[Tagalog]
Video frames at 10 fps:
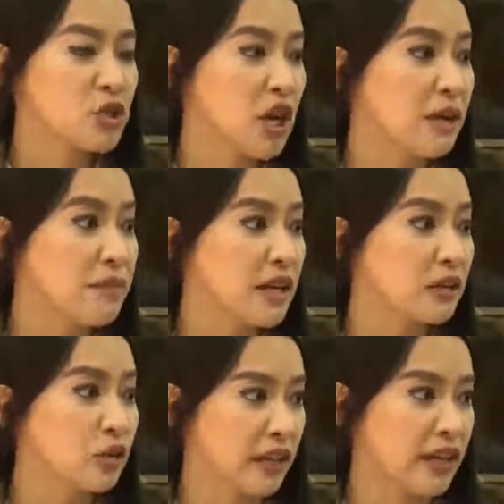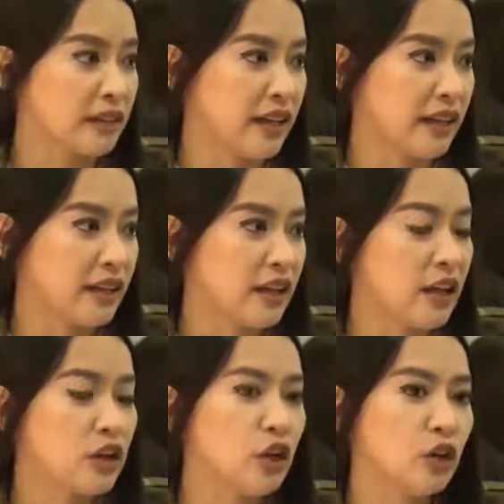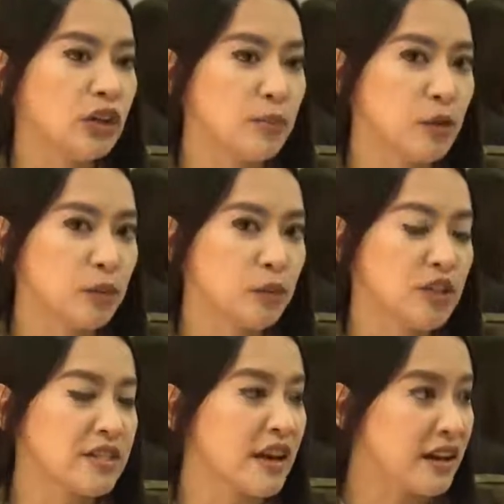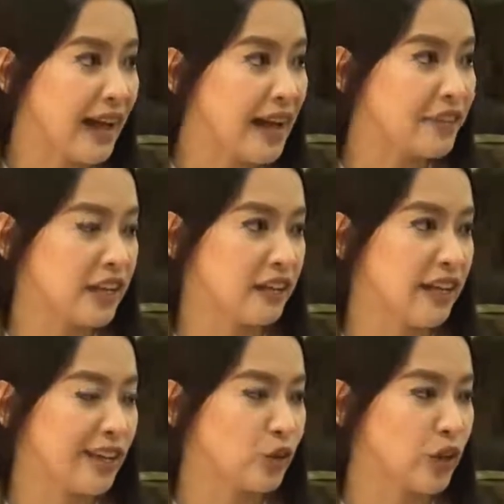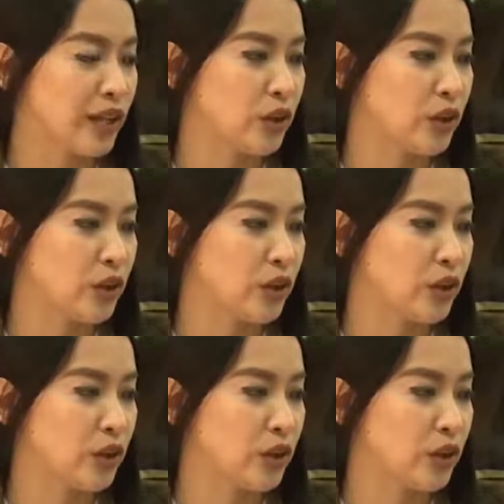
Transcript: nakuha ng MOCA Party List ang lahat ng requirements